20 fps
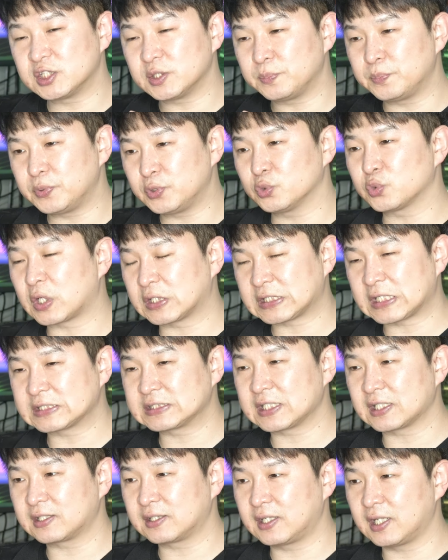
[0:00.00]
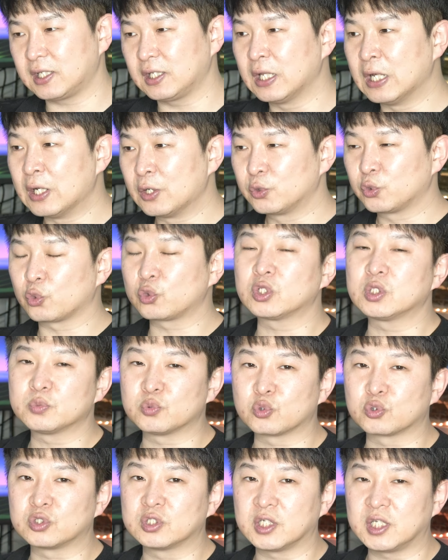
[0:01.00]
CPU가 장착된
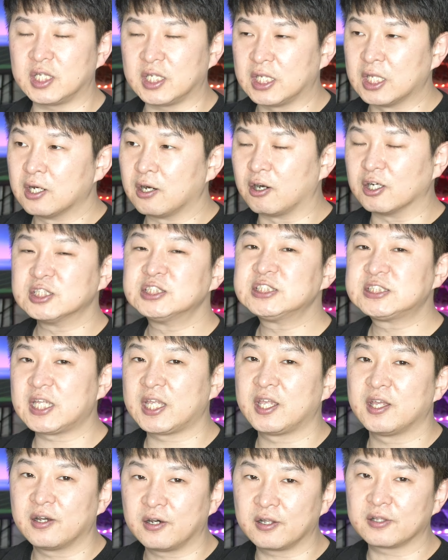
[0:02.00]
노트북들이 언제